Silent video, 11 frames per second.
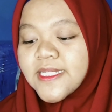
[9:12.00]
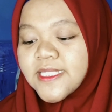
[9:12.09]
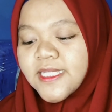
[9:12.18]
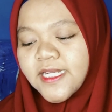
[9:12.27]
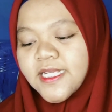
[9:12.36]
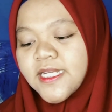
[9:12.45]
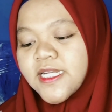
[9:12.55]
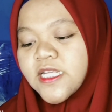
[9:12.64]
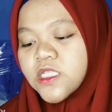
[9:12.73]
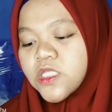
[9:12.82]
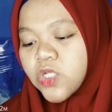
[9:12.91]
jadi
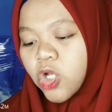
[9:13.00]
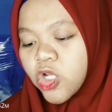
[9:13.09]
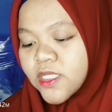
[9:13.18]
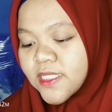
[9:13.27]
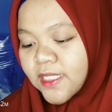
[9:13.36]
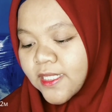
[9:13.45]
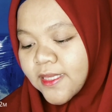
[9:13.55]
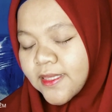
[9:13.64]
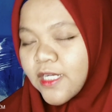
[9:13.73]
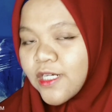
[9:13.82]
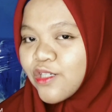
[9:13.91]
diskon
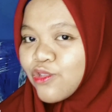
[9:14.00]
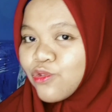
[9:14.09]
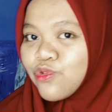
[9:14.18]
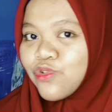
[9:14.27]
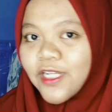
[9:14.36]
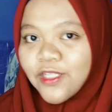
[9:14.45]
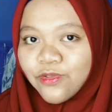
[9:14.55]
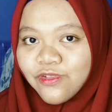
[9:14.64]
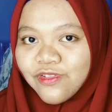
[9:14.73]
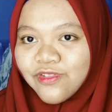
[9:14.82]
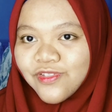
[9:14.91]
sekitar 700
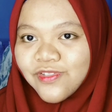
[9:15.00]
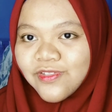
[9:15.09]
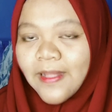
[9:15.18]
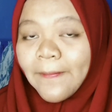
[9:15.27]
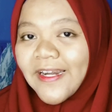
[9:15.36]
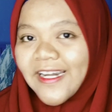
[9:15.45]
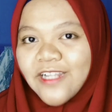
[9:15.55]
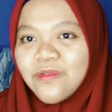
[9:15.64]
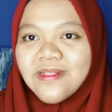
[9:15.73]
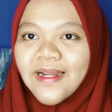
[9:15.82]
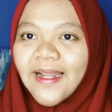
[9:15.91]

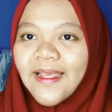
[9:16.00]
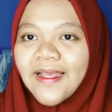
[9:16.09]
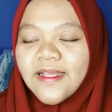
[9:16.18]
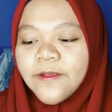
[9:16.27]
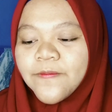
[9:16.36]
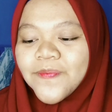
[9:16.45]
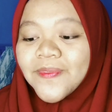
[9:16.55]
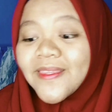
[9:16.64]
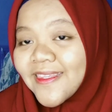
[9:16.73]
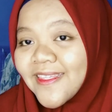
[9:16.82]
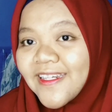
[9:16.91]
800-an lah
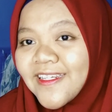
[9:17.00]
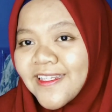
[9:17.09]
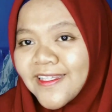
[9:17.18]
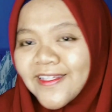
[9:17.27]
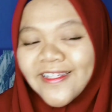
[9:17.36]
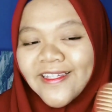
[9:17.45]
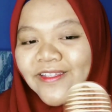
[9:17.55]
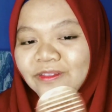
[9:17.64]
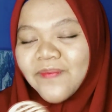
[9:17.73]
dan ini cute